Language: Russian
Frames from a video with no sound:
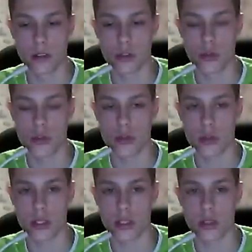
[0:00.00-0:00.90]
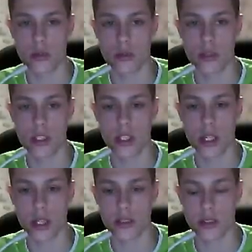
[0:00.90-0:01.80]
что еще сказать? Ну, Дина
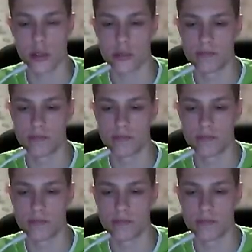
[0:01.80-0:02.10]
Хантер,